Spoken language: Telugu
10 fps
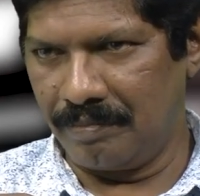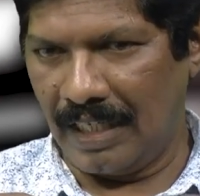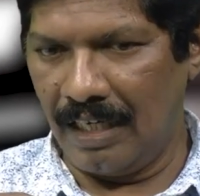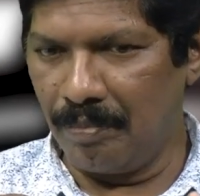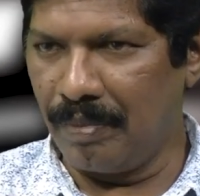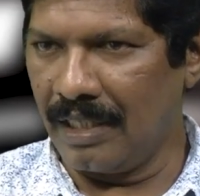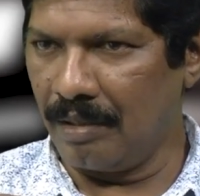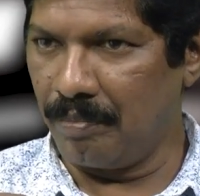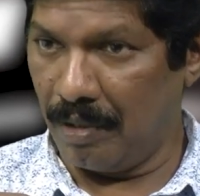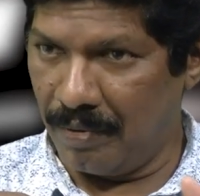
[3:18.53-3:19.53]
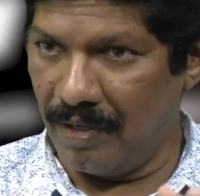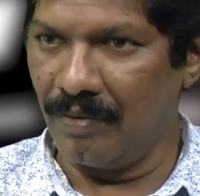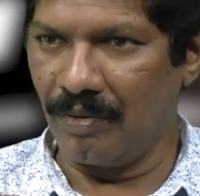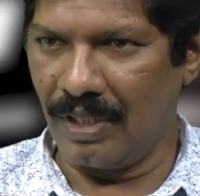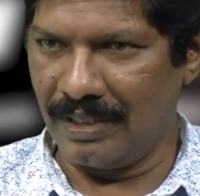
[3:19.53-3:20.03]
తల్లి పాత
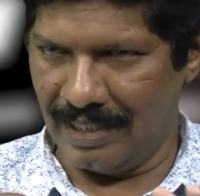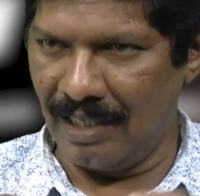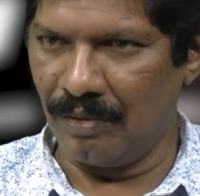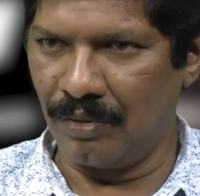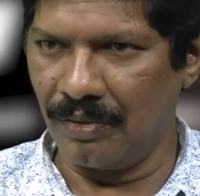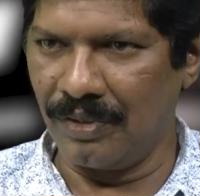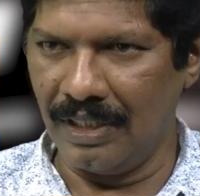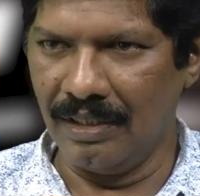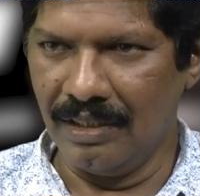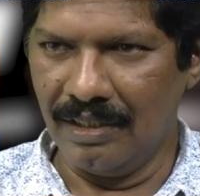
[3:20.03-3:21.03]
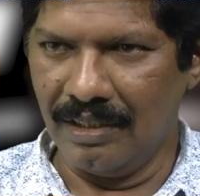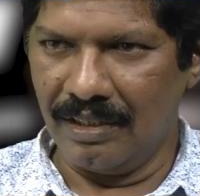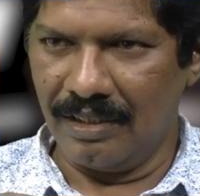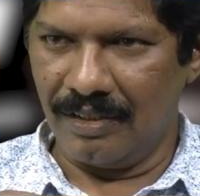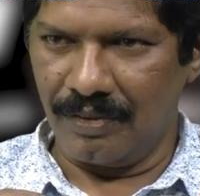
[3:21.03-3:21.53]
ప్రభావం కూడా చాలా ఉంటుంది
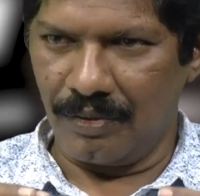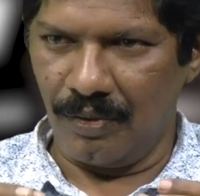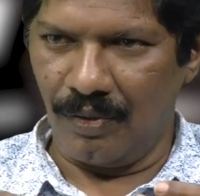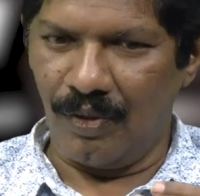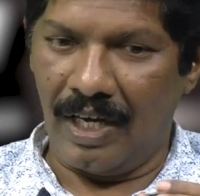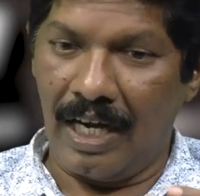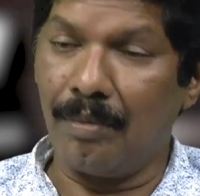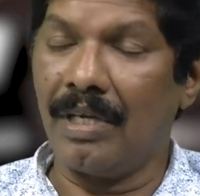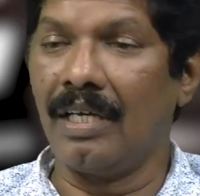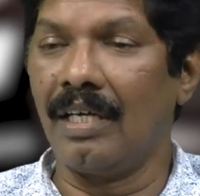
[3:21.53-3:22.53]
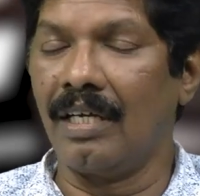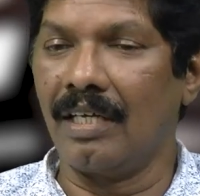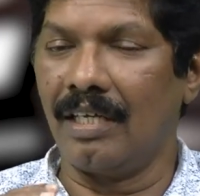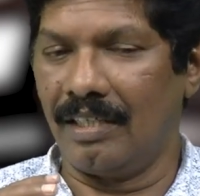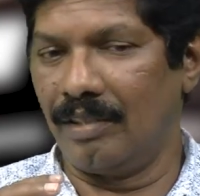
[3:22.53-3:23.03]
ఓకే సో ఆమె
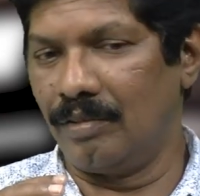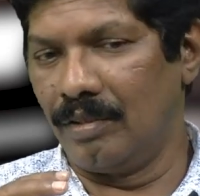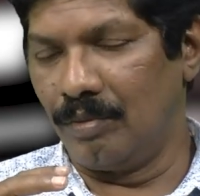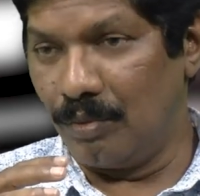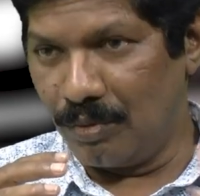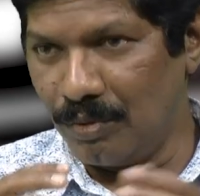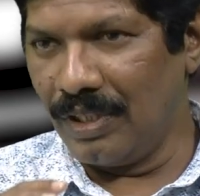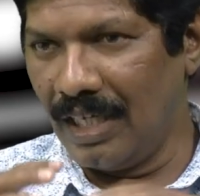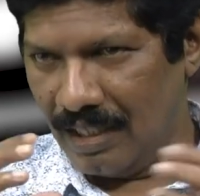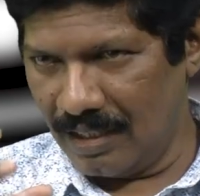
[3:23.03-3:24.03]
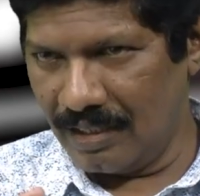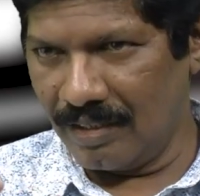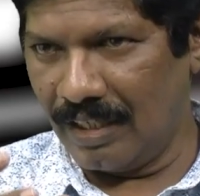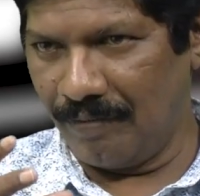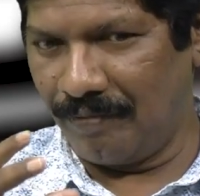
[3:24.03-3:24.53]
ఉంటుందా
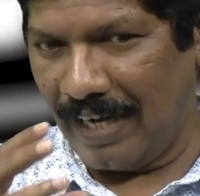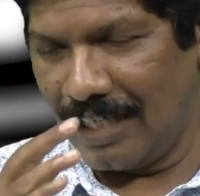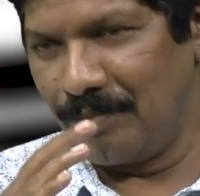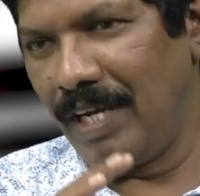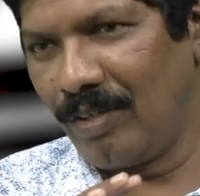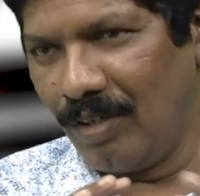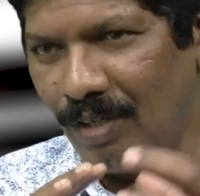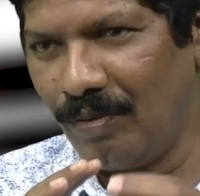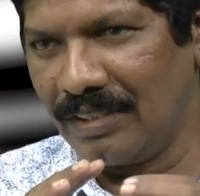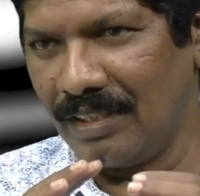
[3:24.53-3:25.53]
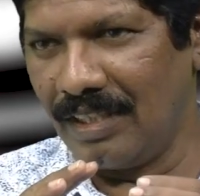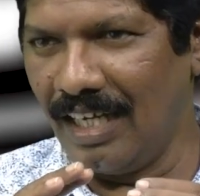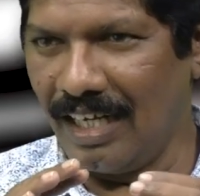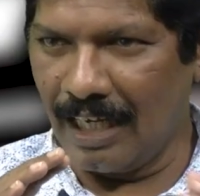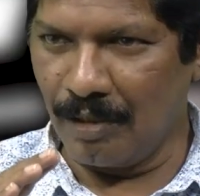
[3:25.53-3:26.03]
అంటే ఫ్లాష్ బ్యాక్లోనే వస్తుందా
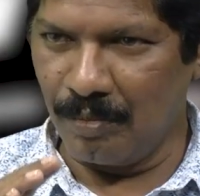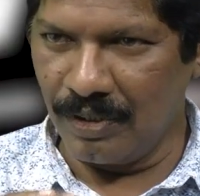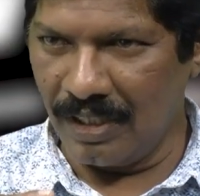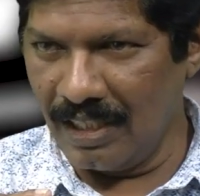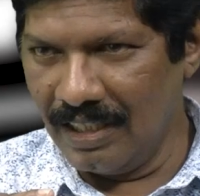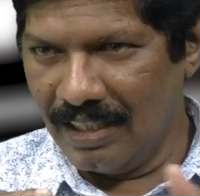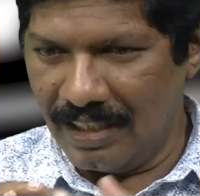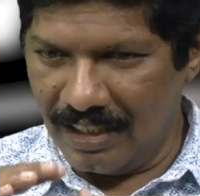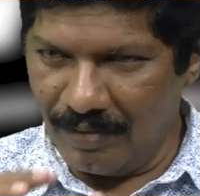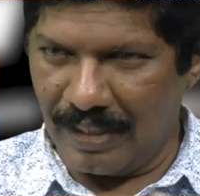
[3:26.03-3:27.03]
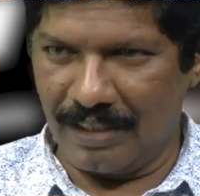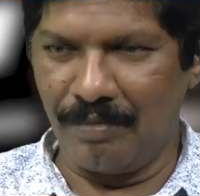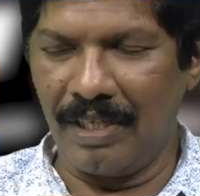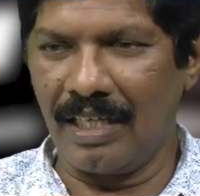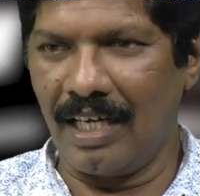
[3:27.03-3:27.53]
లేకపోతే ఈ
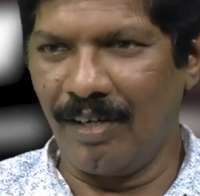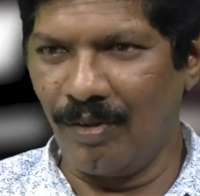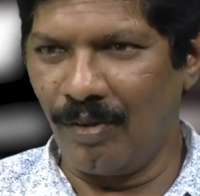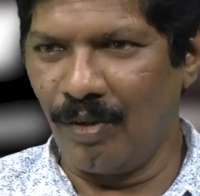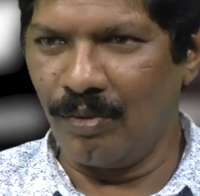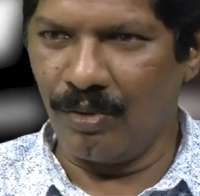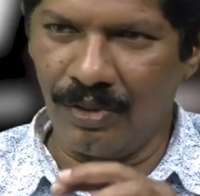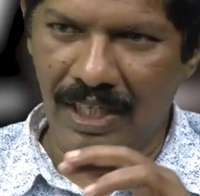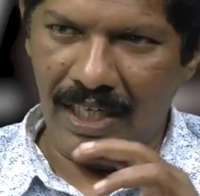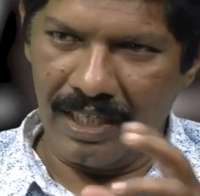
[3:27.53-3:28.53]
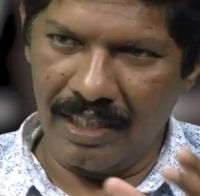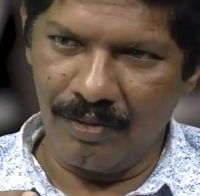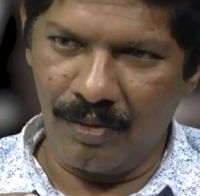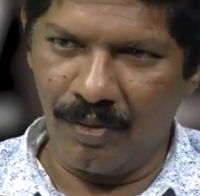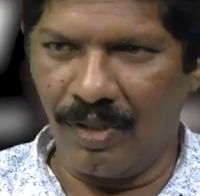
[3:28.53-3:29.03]
వర్తమాన కాలంలో కూడా ఉంటుందా
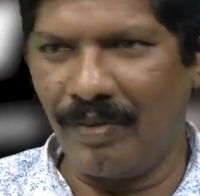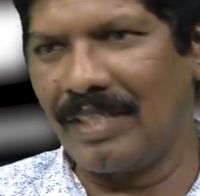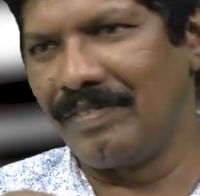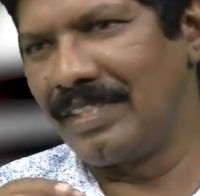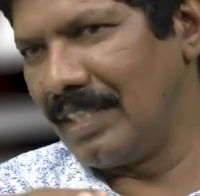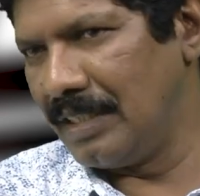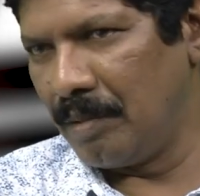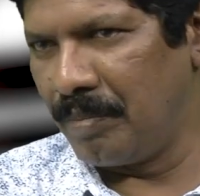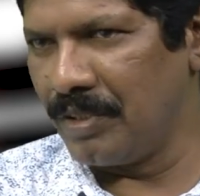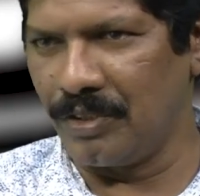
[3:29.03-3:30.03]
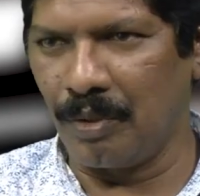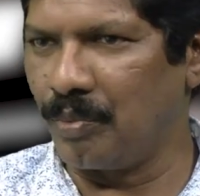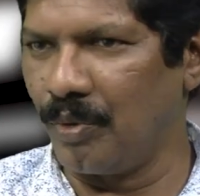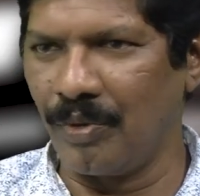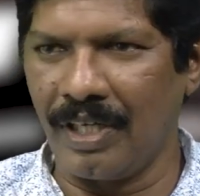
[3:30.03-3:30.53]
అనేది కూడా ఒక ట్విస్ట్ అని చెప్పేసి
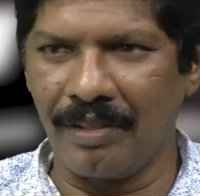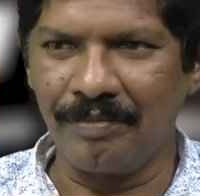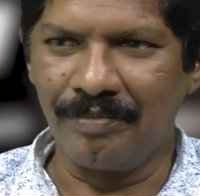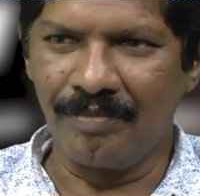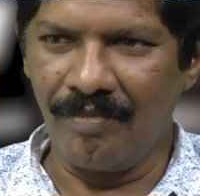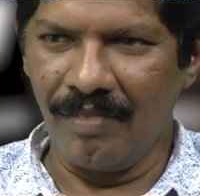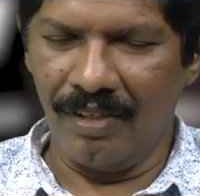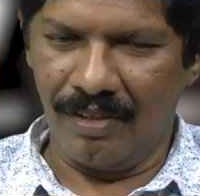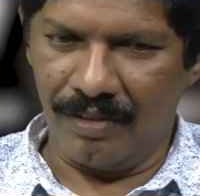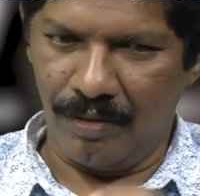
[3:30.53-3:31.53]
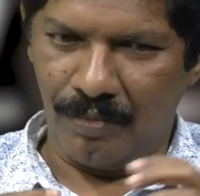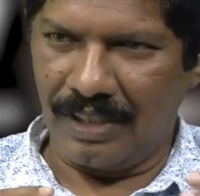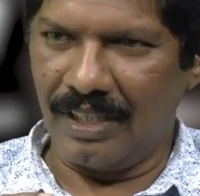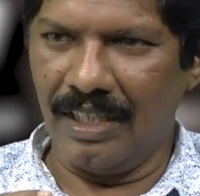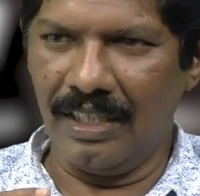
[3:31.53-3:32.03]
చెప్తూ ఉన్నారు సో
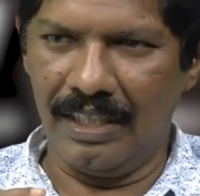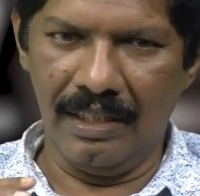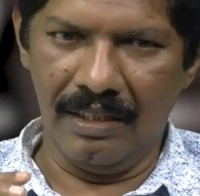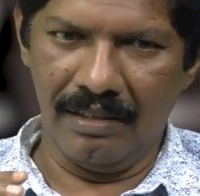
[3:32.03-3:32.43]
మొత్తానికి